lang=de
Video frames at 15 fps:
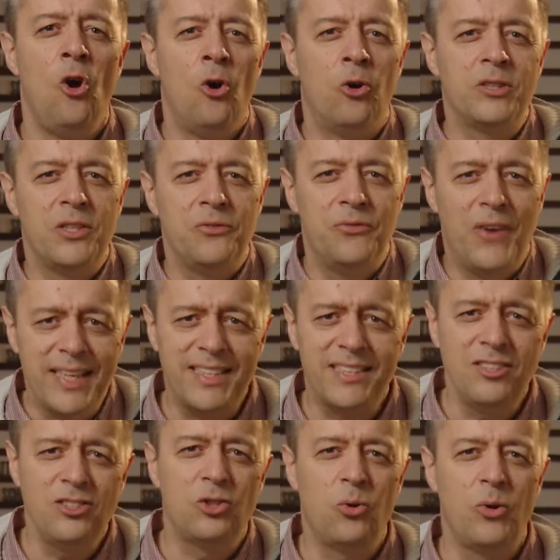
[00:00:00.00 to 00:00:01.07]
Und sie
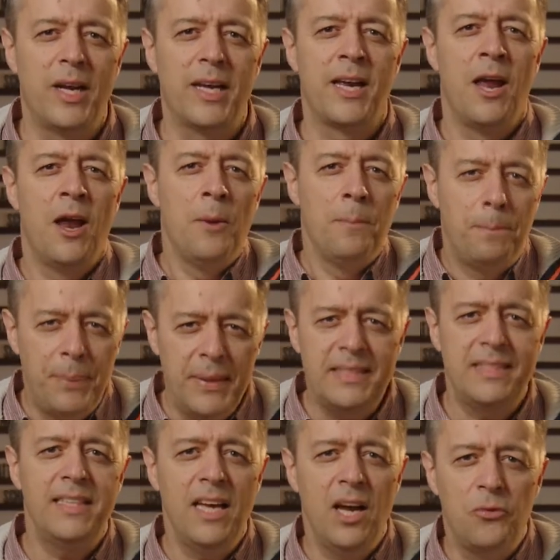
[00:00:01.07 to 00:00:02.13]
warteten so lange,
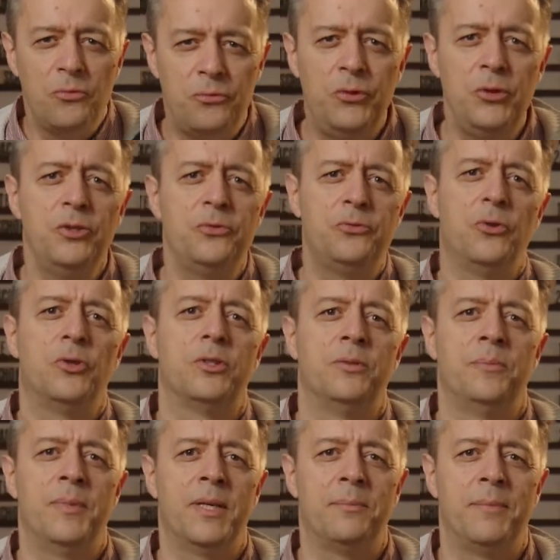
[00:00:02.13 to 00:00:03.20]
bis sie erfüllt
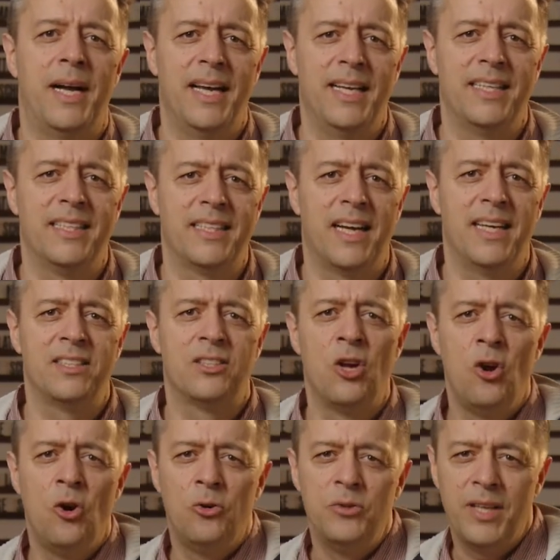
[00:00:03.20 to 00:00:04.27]
wurden mit dem Heiligen Geist.
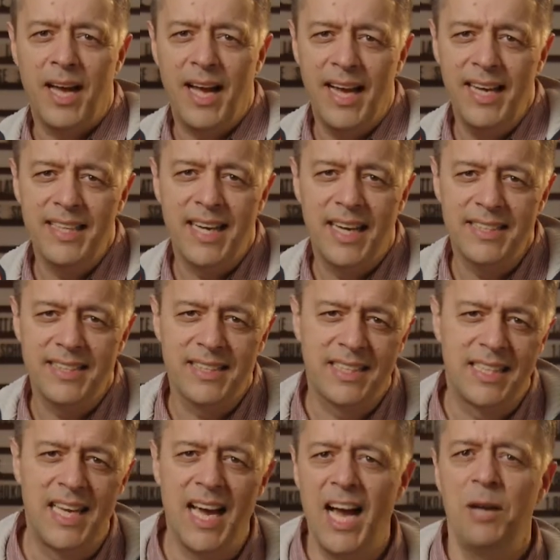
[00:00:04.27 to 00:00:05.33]
Und der Heilige
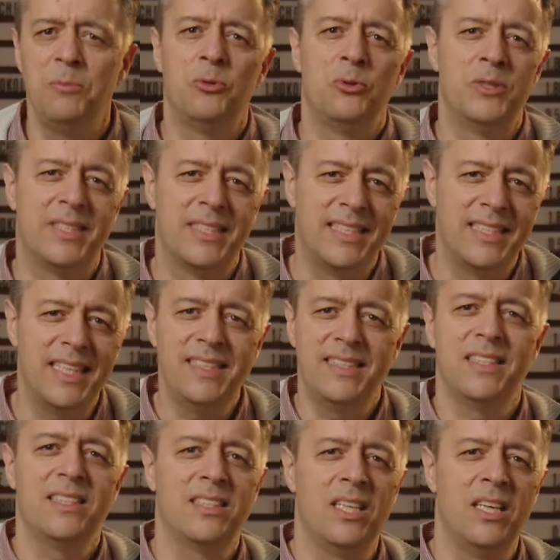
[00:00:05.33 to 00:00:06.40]
Geist kam und
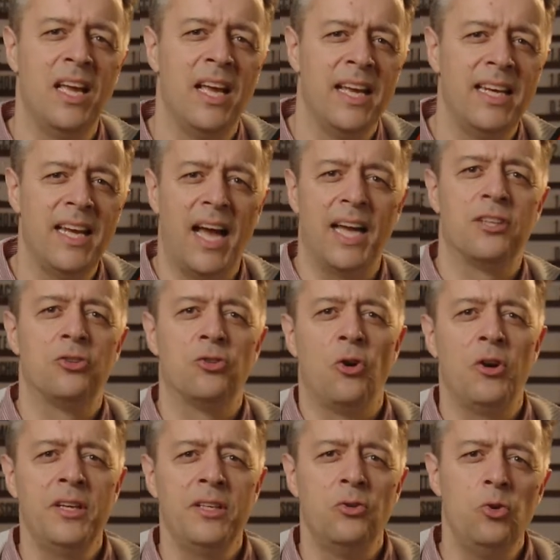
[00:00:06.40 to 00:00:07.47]
setzte sie in einer
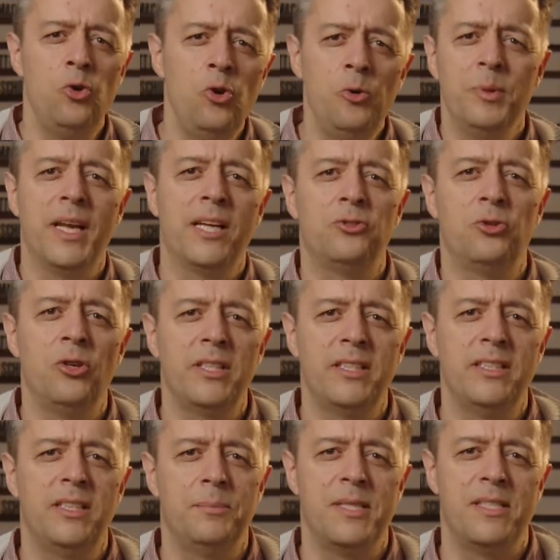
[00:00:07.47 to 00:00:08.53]
neuen,
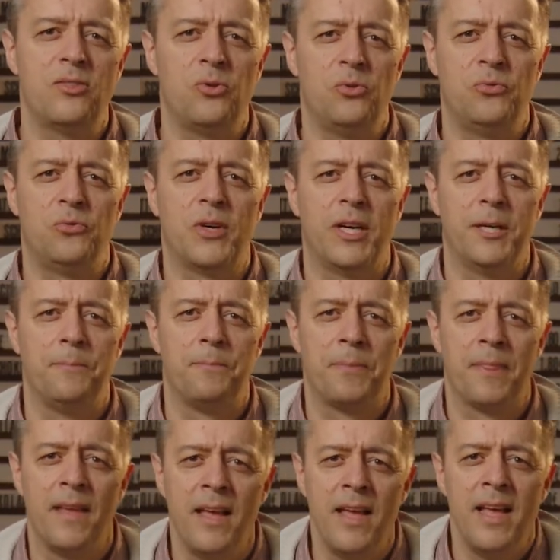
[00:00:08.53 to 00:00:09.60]
übernatürlichen Dimension frei.
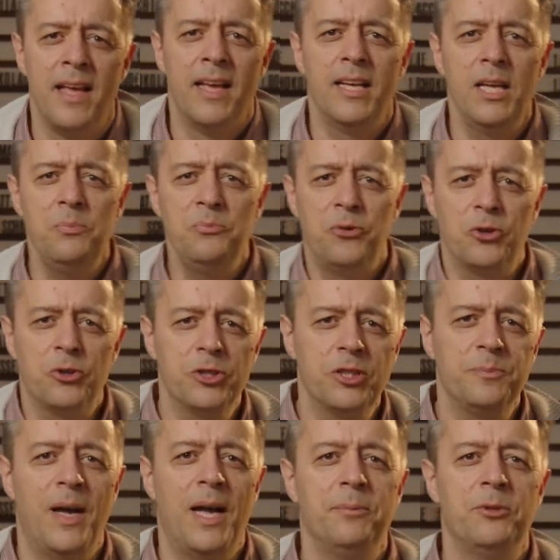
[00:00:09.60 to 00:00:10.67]
Ihr Lieben, vor
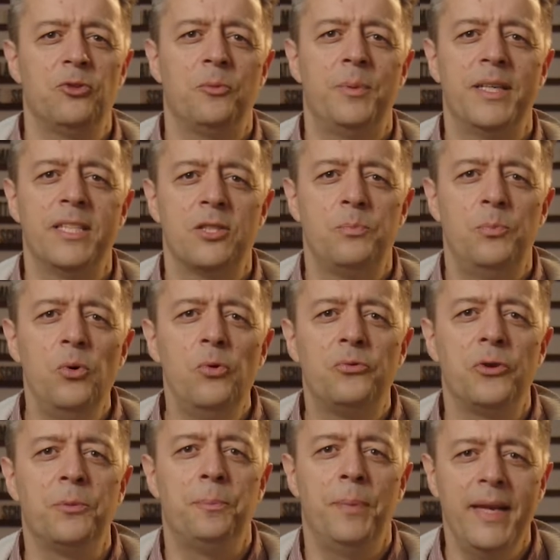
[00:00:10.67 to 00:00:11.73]
kurzem habe ich nochmal das Buch
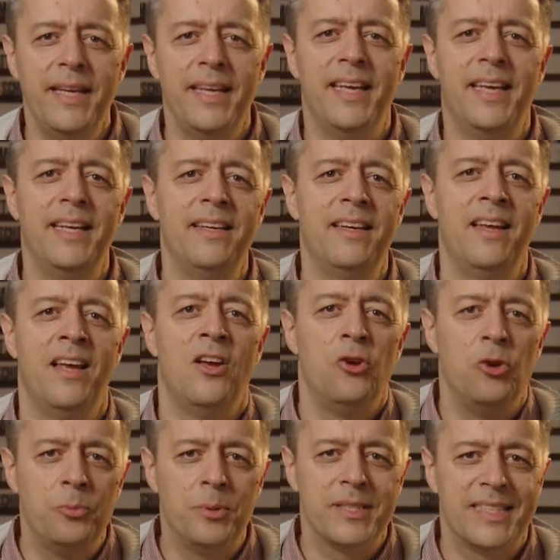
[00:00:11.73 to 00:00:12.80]
von Benny Hinn
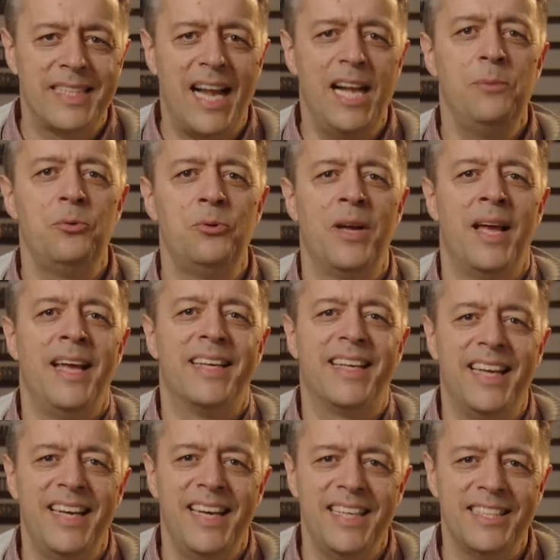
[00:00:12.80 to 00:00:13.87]
über Salbung
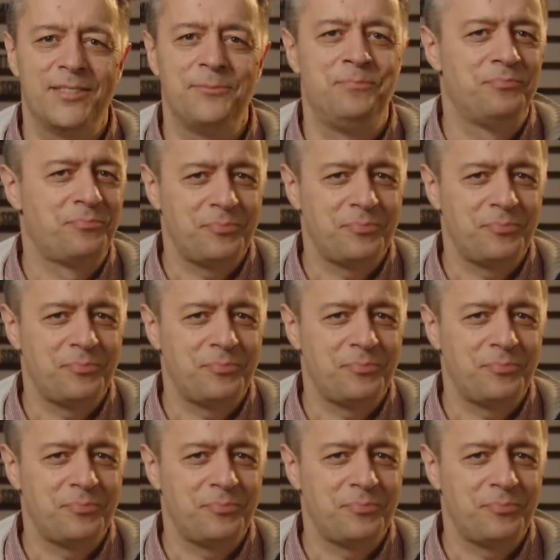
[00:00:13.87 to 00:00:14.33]
gelesen.